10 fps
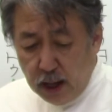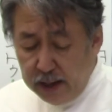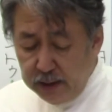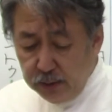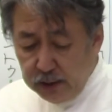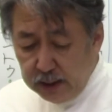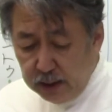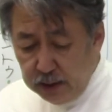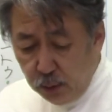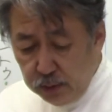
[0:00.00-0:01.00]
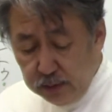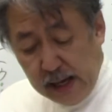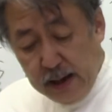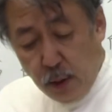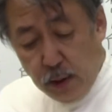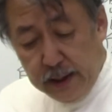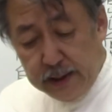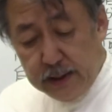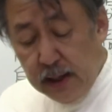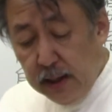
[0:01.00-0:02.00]
灰の中に掘,、えー、掘ら
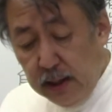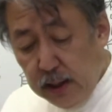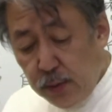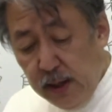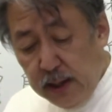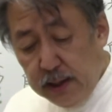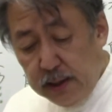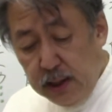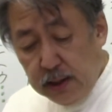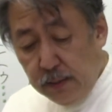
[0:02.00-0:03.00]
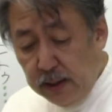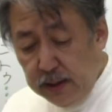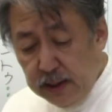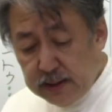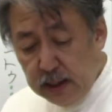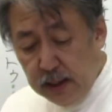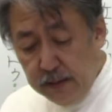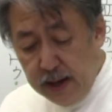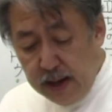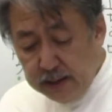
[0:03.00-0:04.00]
れ、えー、埋められていたワンや皿
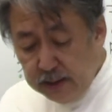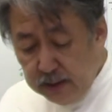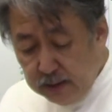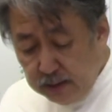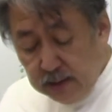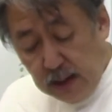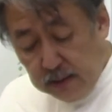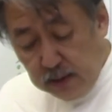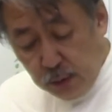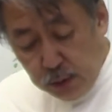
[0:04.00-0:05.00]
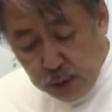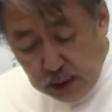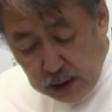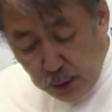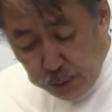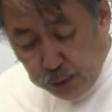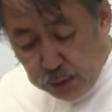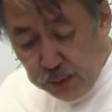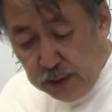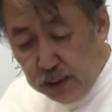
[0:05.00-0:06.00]
は結局議論の
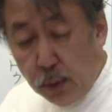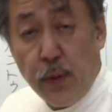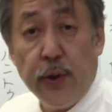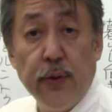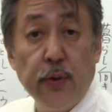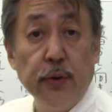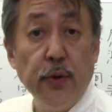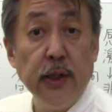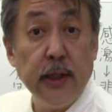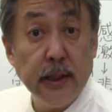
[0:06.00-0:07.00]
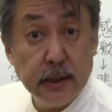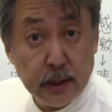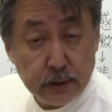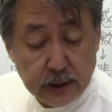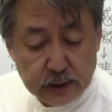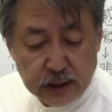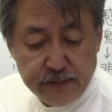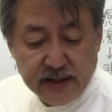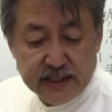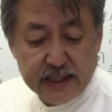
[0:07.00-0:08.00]
末どういうことに決着がつ
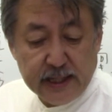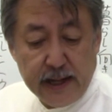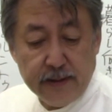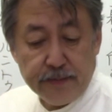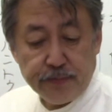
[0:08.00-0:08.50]
きましたか